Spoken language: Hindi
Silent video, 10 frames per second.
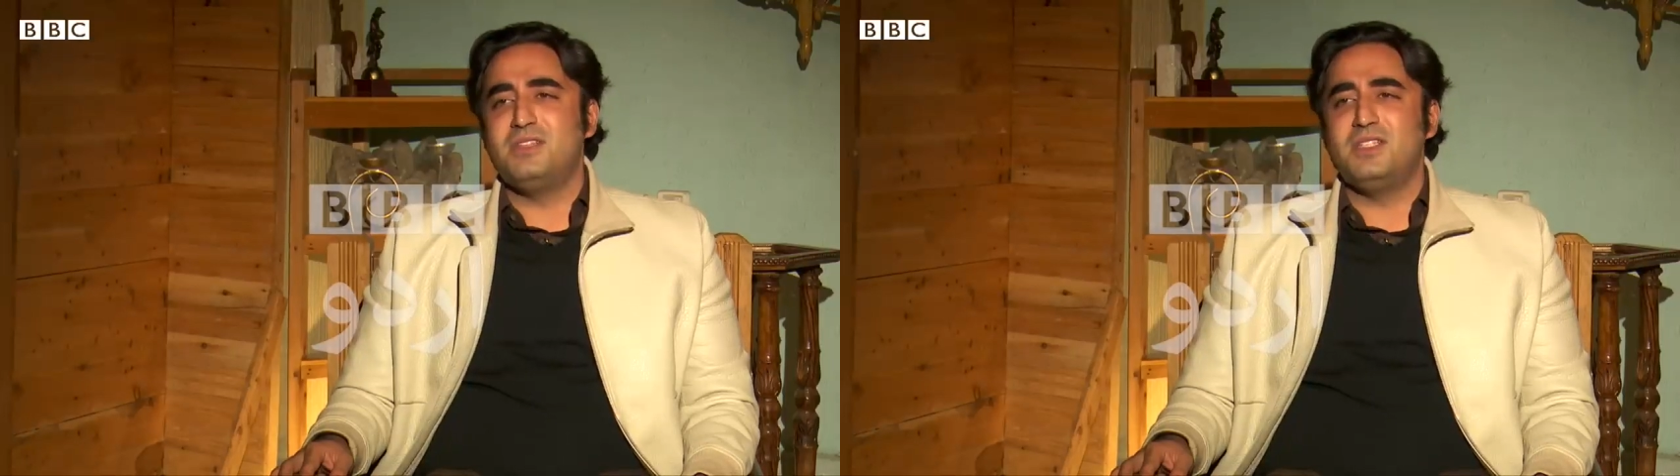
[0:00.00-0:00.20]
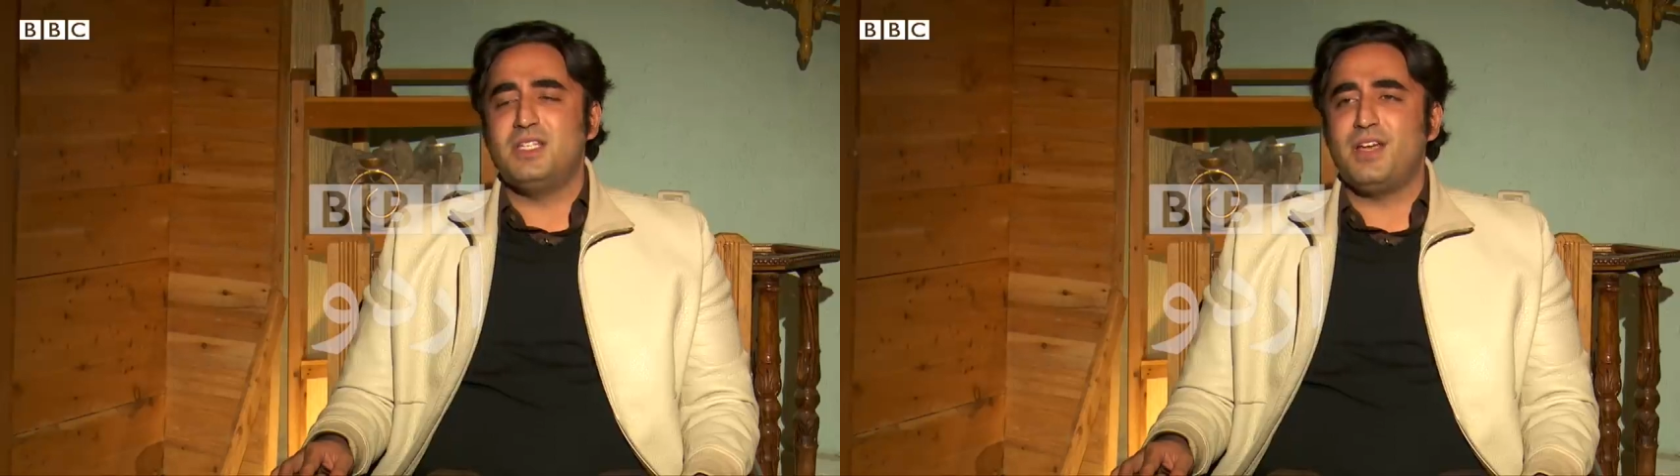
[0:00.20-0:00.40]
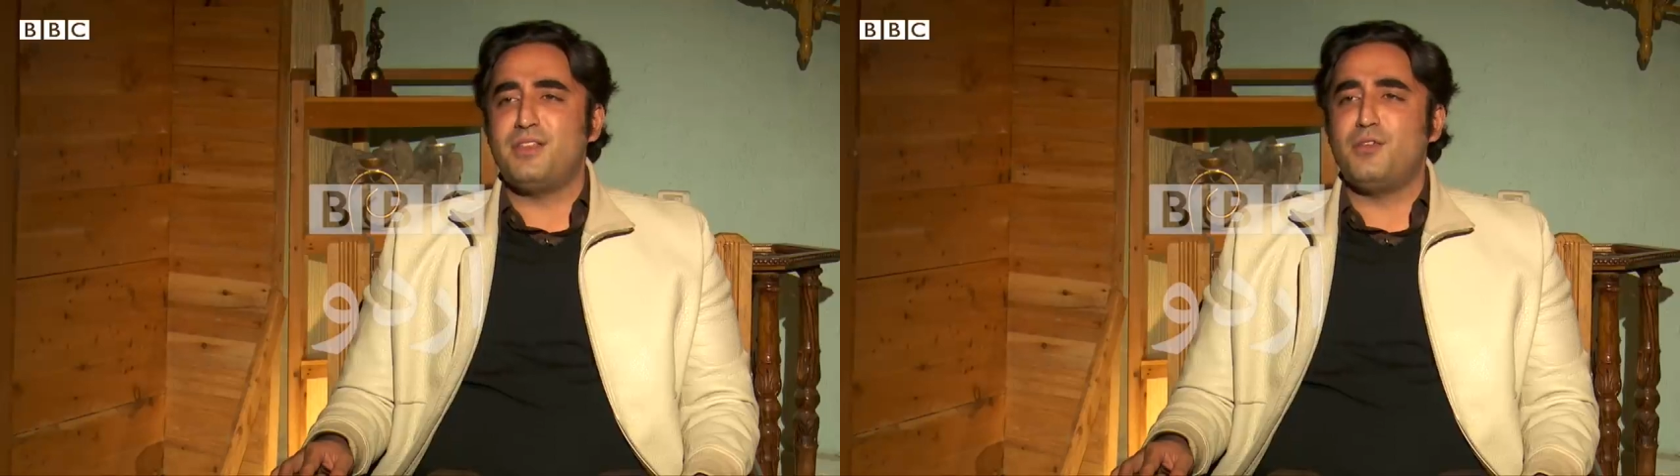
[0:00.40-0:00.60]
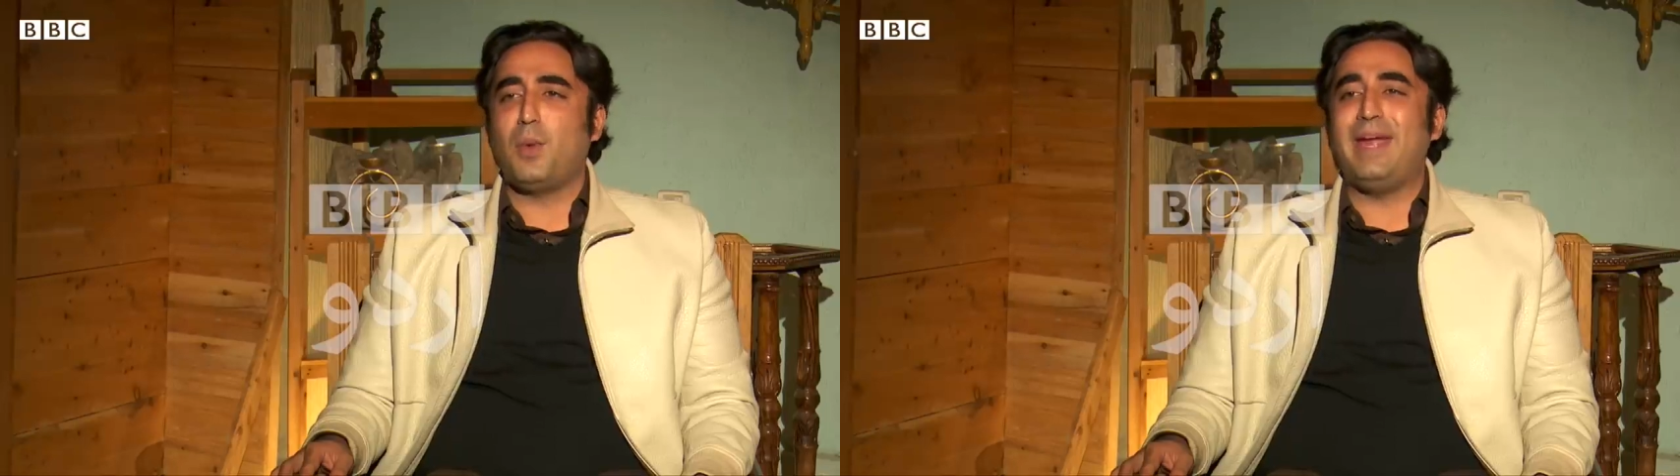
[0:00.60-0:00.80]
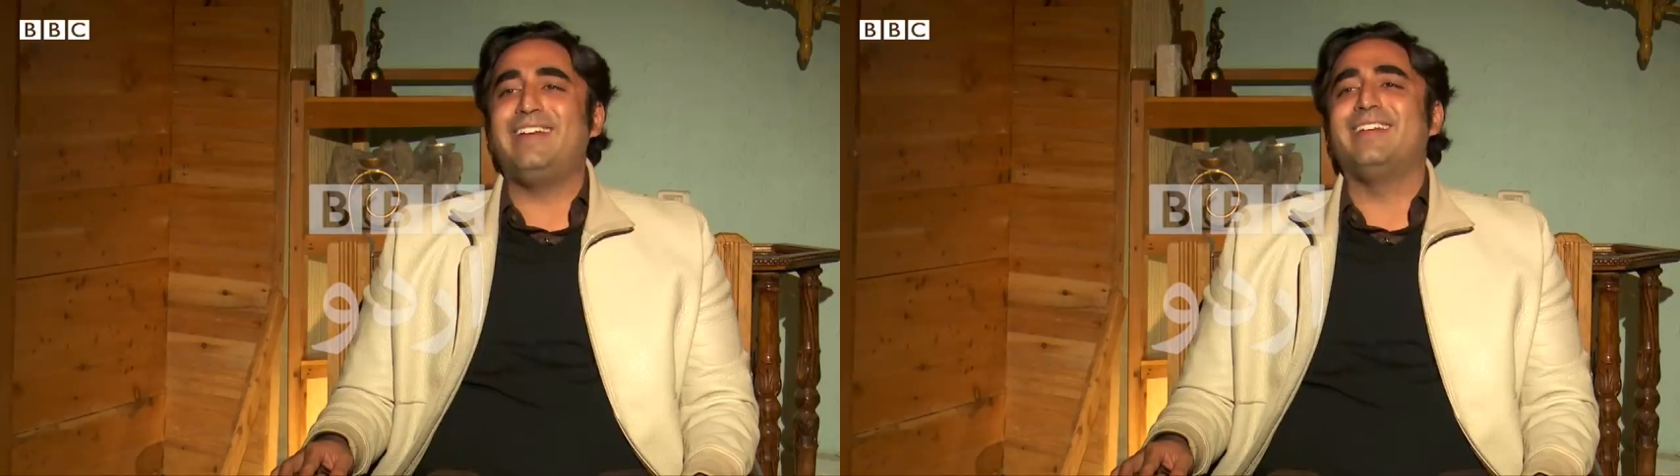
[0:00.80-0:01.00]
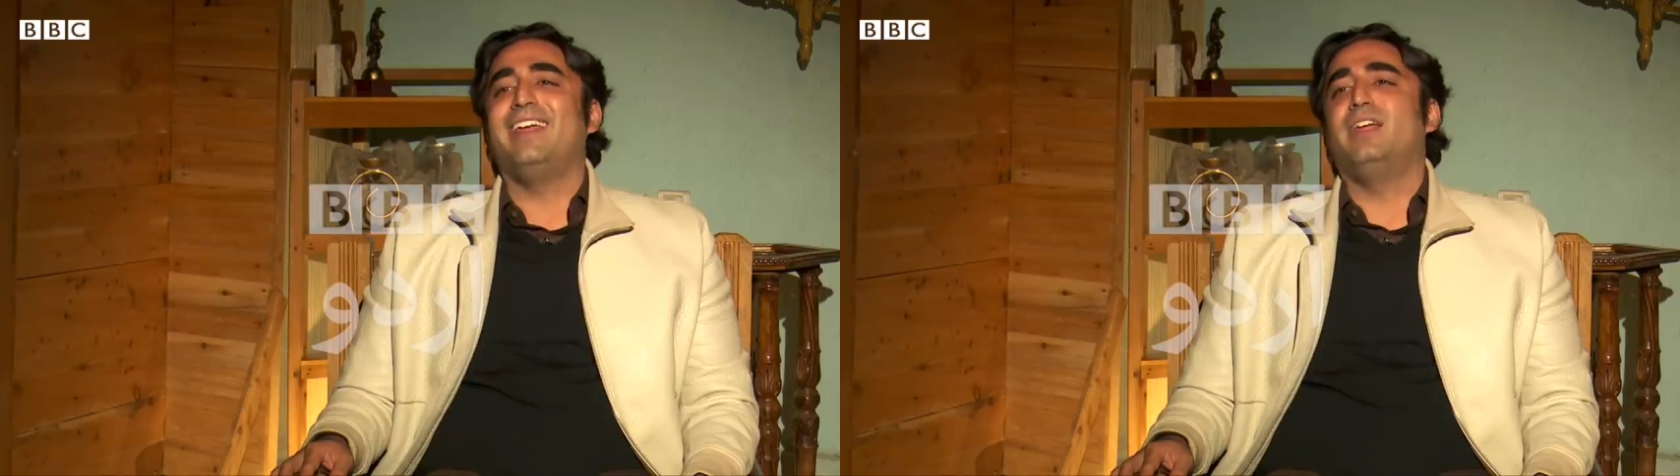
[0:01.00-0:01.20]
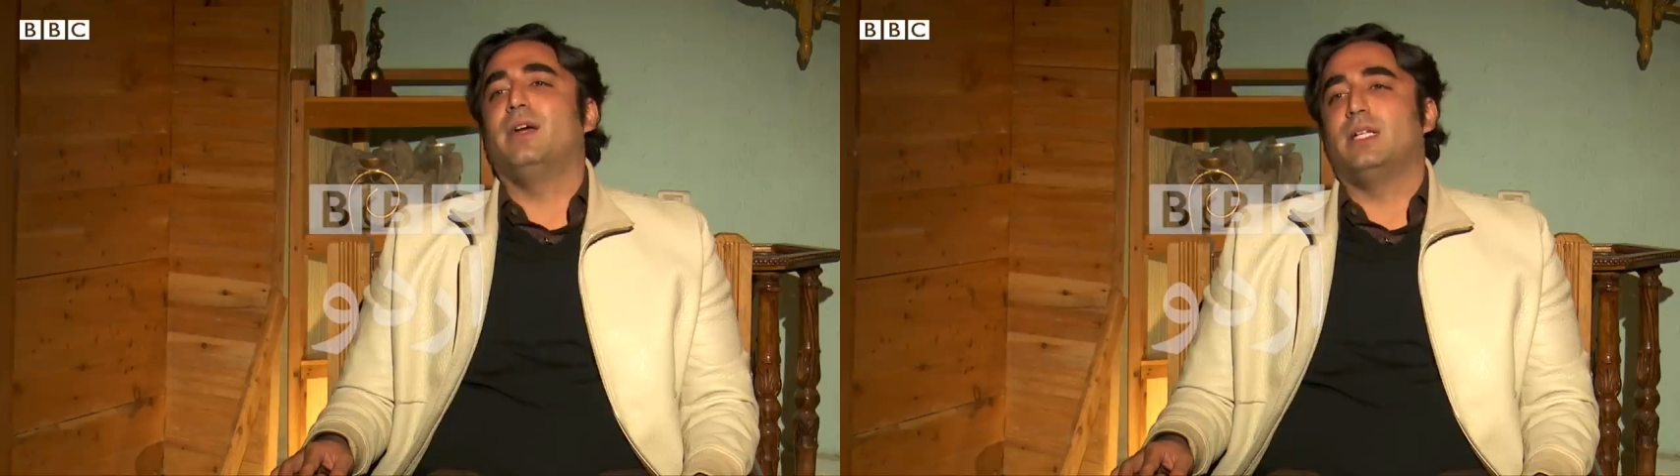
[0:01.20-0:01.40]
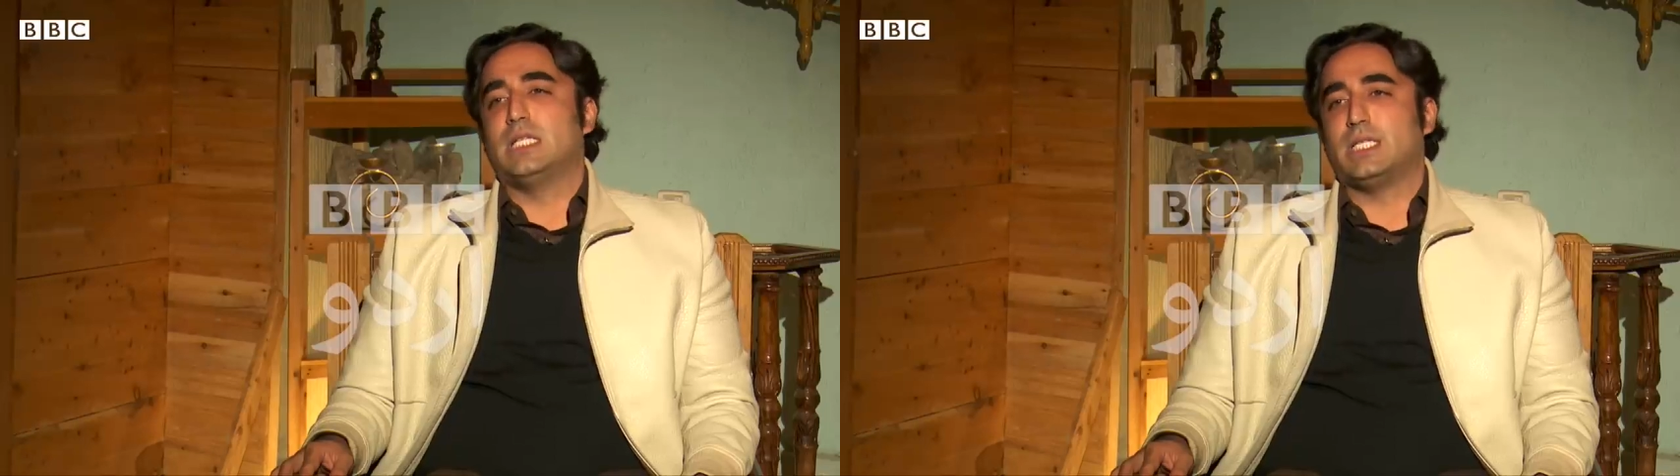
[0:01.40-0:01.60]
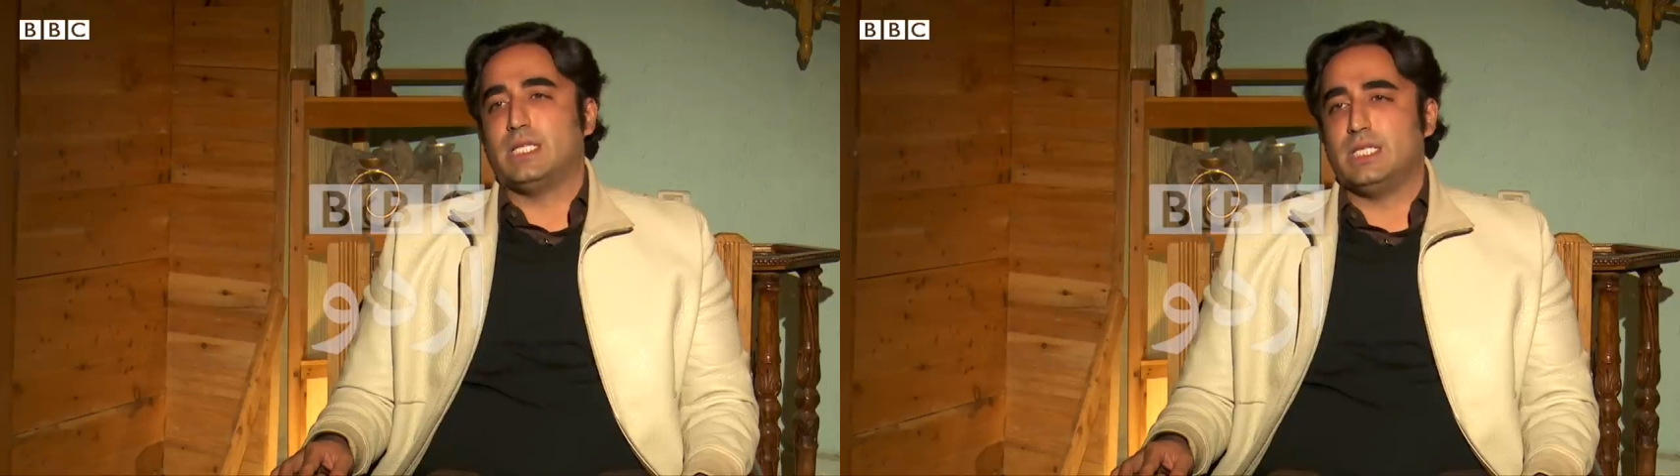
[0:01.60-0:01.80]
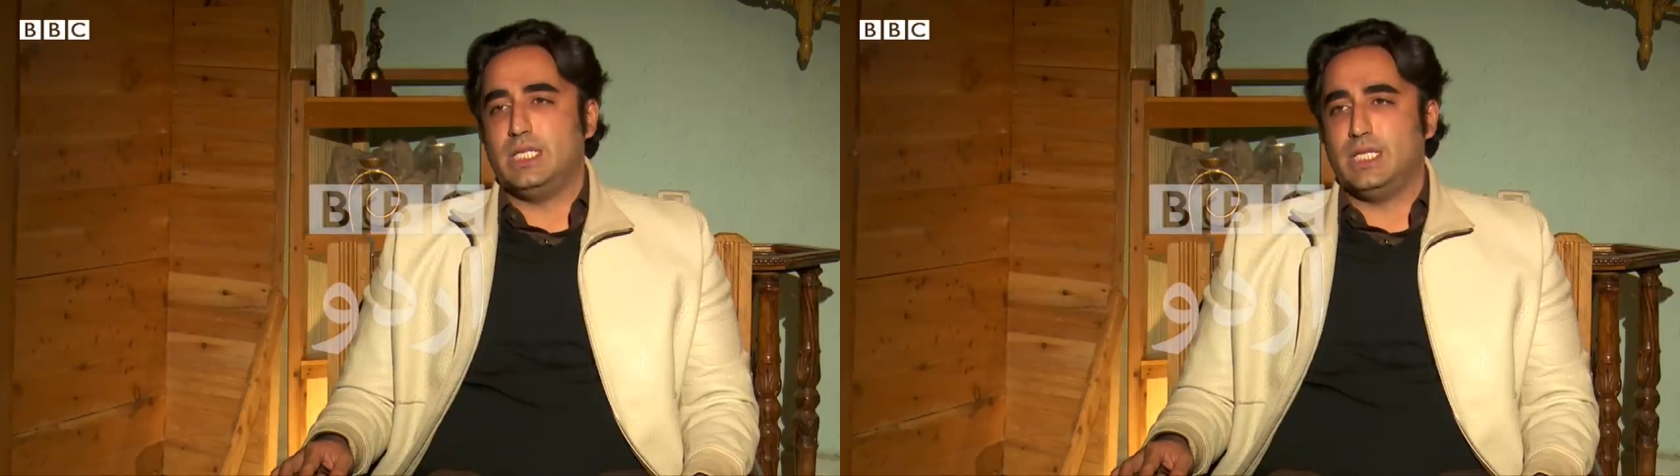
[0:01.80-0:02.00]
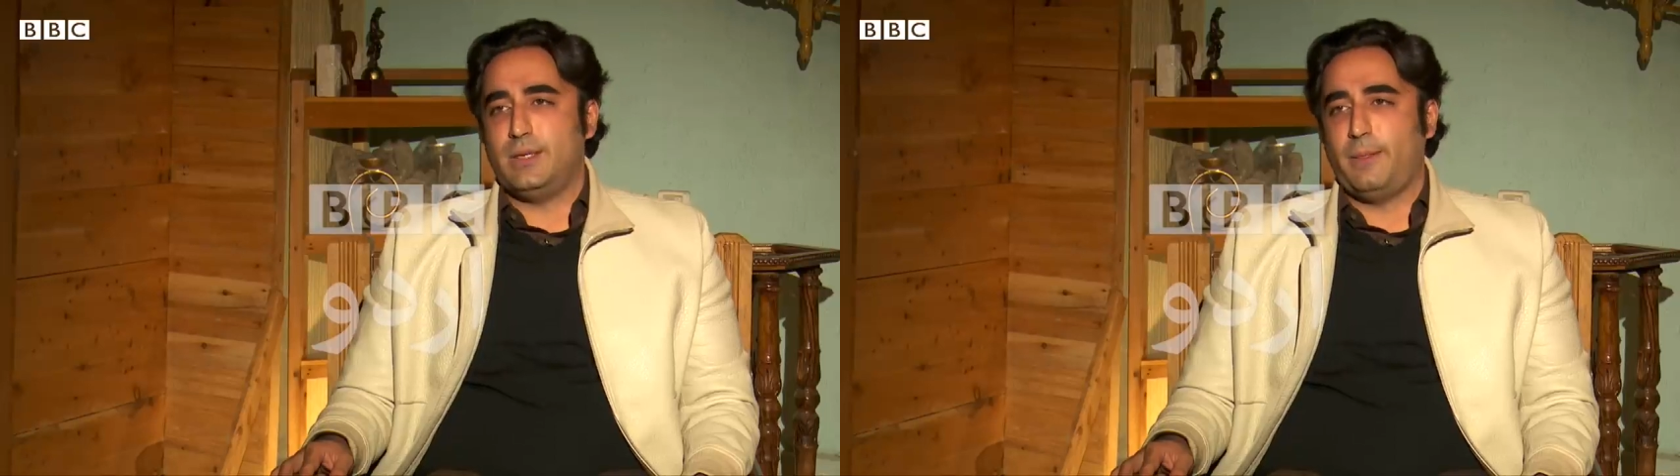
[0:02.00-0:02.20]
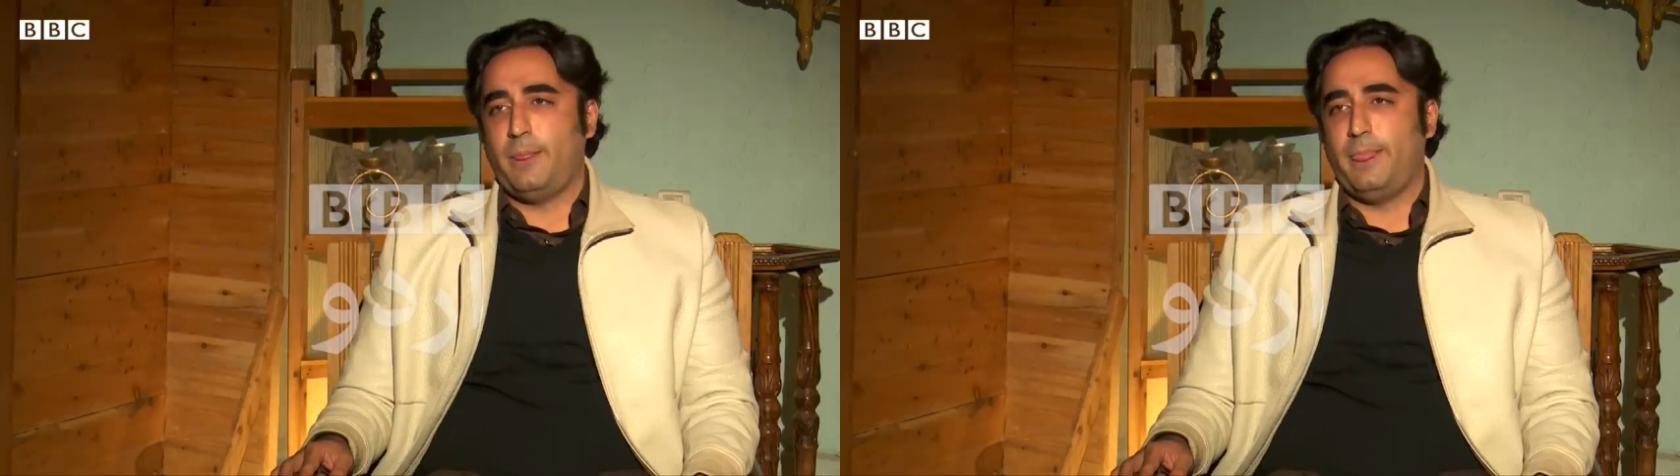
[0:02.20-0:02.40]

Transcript: ज़्यादा वेट नहीं डाल सकते हैं हम्म।